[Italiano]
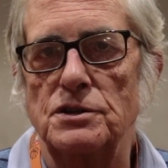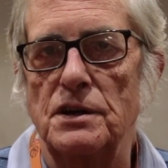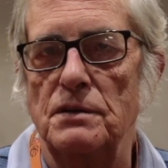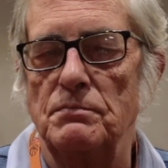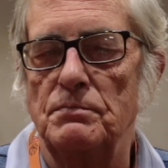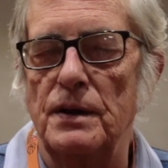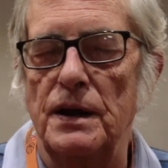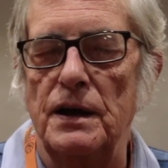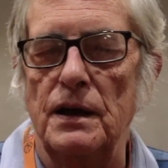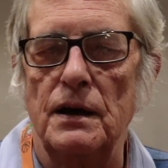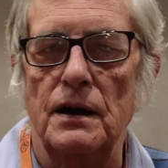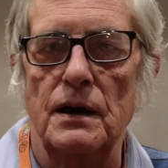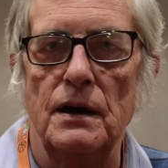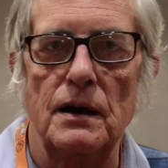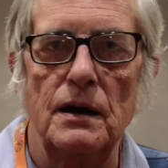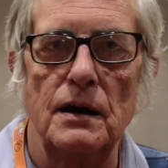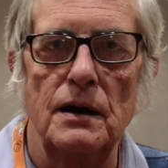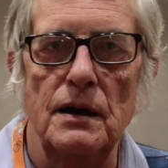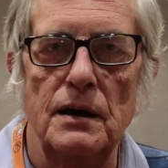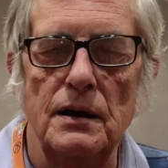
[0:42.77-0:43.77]
sempre
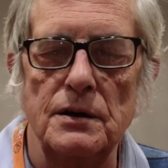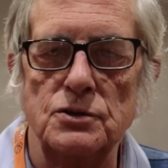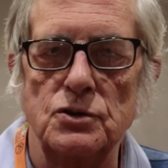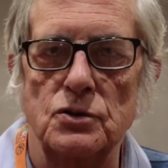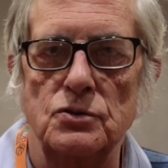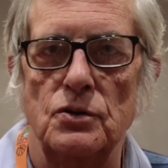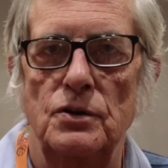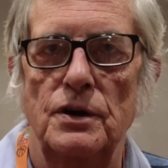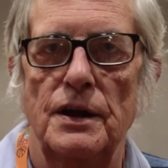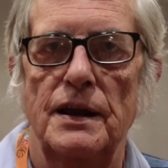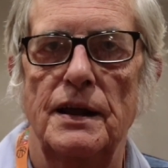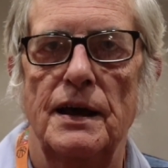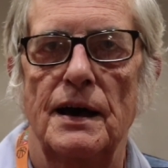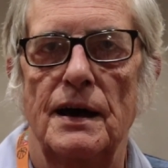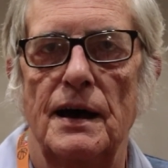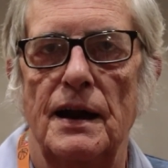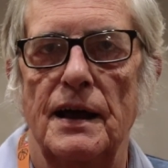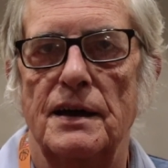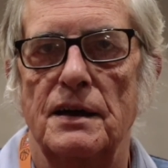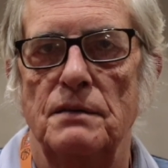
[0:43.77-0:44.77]
a
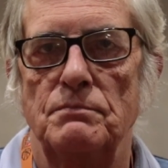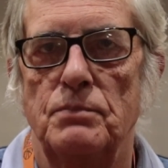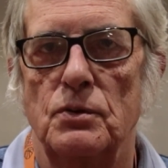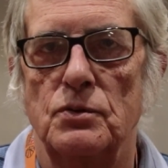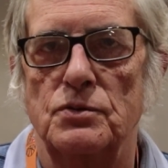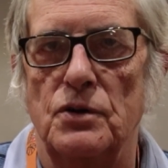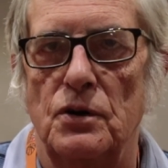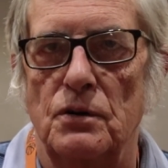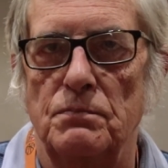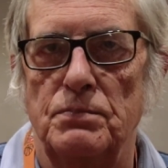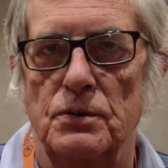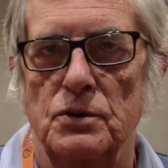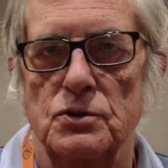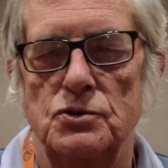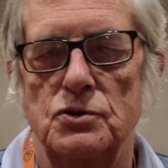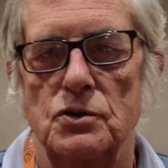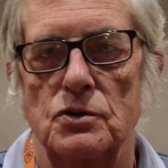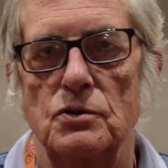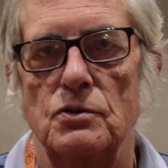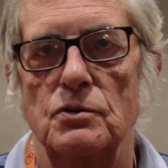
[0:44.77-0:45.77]
sottolineare è che purtroppo
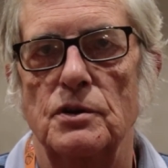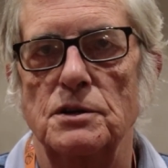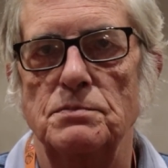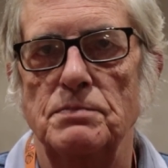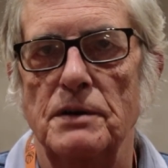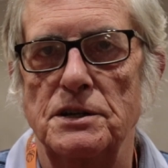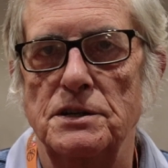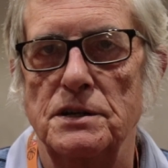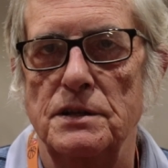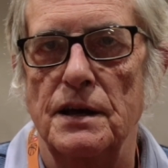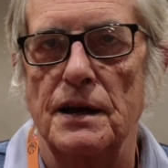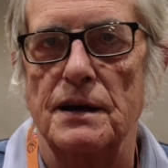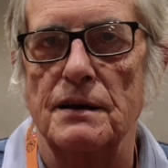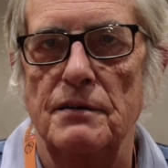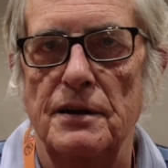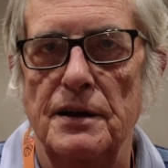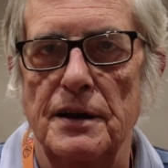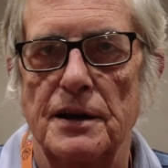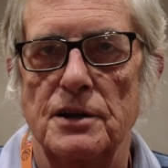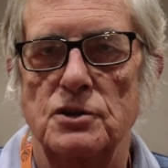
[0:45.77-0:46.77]
sono una specie di
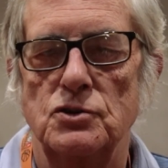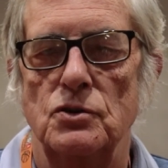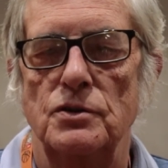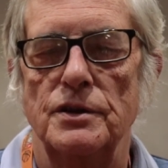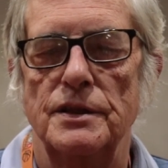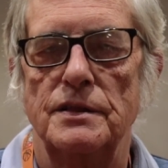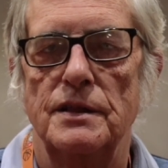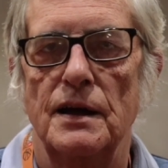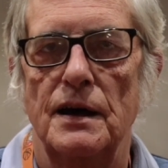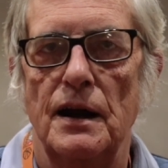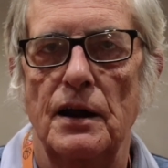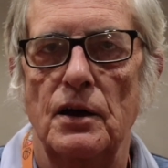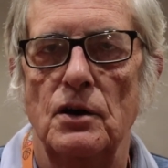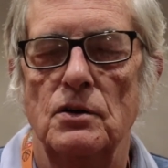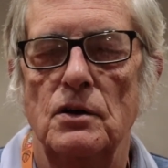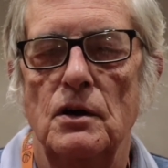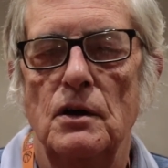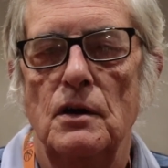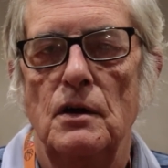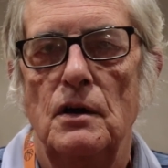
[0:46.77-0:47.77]
cavaliere solitario